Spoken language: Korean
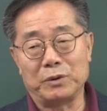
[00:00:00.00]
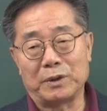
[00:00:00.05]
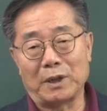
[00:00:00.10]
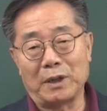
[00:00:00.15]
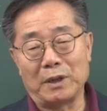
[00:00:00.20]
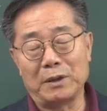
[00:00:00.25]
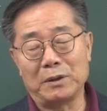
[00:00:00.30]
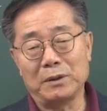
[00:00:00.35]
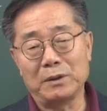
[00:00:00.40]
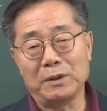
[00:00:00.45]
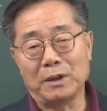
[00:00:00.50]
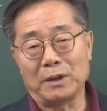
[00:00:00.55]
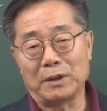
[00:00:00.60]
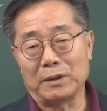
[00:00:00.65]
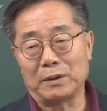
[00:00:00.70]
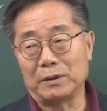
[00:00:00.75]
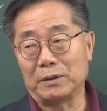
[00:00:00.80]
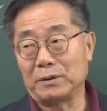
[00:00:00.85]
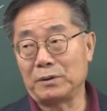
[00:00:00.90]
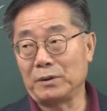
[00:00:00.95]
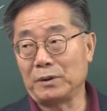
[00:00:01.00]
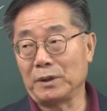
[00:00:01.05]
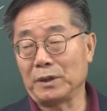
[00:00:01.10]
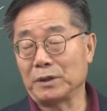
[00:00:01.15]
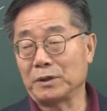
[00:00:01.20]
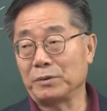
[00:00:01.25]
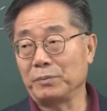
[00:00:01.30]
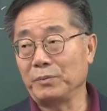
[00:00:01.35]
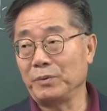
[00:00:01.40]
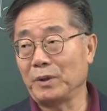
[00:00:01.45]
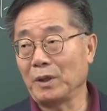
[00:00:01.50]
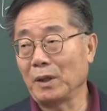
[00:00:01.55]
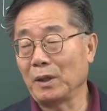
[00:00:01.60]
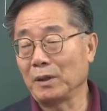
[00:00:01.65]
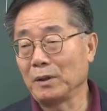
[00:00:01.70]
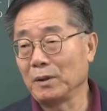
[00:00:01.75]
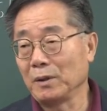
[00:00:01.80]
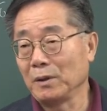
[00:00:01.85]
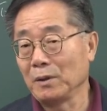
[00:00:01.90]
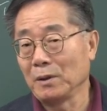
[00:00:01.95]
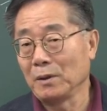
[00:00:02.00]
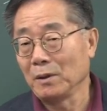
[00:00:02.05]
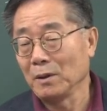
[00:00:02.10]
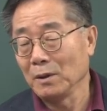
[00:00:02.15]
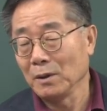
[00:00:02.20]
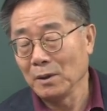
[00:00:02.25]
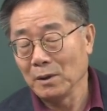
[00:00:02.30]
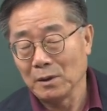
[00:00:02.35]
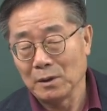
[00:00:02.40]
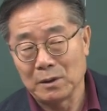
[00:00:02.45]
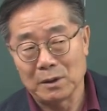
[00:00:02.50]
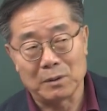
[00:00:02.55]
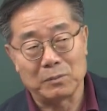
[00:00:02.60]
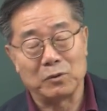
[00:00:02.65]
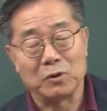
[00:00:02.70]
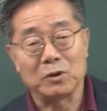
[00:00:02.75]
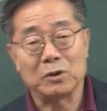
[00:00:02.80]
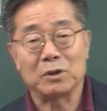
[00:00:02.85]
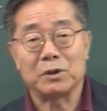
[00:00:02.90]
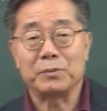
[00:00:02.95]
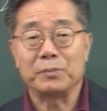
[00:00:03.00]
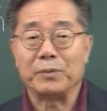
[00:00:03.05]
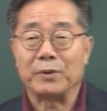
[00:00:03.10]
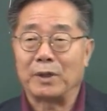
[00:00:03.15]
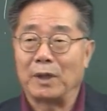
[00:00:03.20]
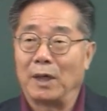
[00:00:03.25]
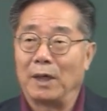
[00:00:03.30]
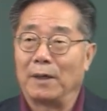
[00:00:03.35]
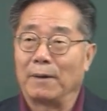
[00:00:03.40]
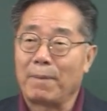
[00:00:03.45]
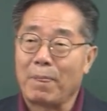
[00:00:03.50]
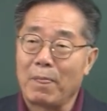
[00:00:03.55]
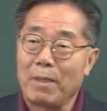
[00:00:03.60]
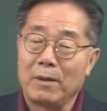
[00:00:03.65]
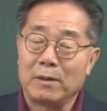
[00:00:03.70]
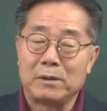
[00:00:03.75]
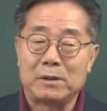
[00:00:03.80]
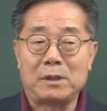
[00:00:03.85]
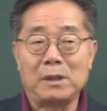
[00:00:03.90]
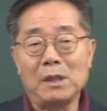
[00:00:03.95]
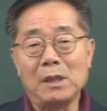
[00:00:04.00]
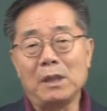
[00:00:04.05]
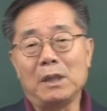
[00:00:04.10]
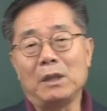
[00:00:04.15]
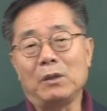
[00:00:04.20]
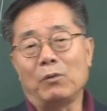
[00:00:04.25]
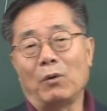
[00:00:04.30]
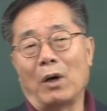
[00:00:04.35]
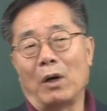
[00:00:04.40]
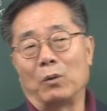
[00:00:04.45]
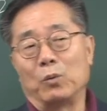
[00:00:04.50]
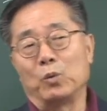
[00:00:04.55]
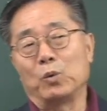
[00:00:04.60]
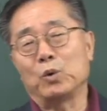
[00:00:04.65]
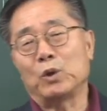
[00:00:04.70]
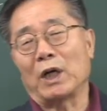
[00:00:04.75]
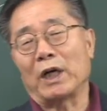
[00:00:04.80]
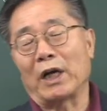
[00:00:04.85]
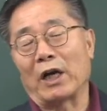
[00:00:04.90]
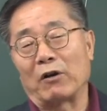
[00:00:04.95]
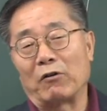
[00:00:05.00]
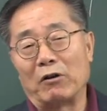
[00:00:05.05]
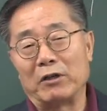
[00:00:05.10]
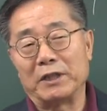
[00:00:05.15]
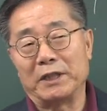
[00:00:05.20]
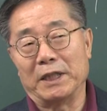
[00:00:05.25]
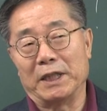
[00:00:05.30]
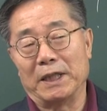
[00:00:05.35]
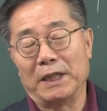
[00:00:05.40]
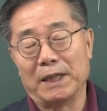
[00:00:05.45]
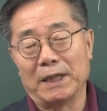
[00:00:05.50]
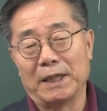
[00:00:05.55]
있다 이런 얘기를 드리겠습니다. 여러분 어떻습니까? 진리와 우상의 관계